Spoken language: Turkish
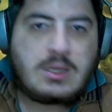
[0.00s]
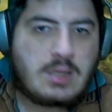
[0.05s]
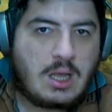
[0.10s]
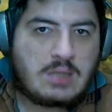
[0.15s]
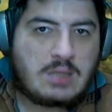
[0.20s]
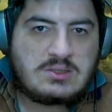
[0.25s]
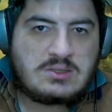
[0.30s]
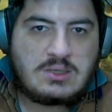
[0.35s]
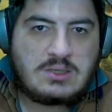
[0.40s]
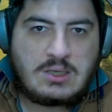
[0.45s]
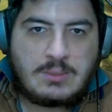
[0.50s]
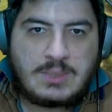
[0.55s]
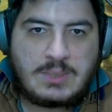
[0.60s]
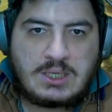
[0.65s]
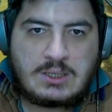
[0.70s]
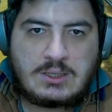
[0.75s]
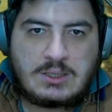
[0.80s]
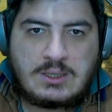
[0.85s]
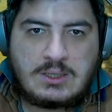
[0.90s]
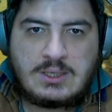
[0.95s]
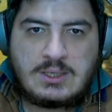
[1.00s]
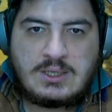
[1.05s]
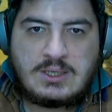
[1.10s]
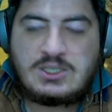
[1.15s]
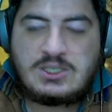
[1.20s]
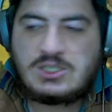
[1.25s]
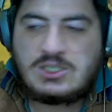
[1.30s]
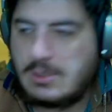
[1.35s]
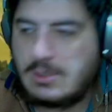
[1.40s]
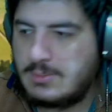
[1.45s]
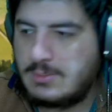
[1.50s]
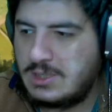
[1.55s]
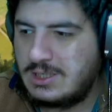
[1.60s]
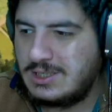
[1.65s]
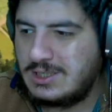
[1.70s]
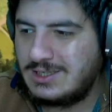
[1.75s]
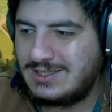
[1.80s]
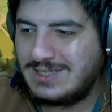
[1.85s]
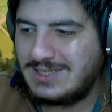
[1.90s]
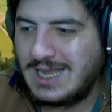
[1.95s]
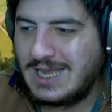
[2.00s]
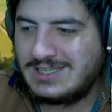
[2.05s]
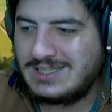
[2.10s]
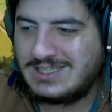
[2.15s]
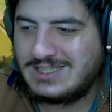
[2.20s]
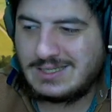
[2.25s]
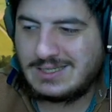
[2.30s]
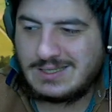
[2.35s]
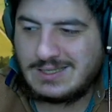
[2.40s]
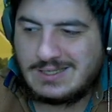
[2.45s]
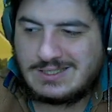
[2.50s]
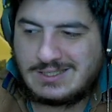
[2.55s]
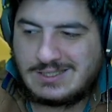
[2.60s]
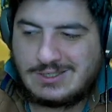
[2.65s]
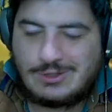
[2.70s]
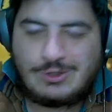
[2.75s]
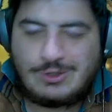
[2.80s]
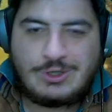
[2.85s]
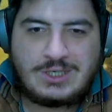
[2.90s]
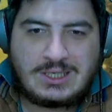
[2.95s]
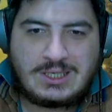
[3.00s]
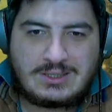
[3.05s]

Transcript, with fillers: counterlama e, işlemleri gerçekleştiriliyor.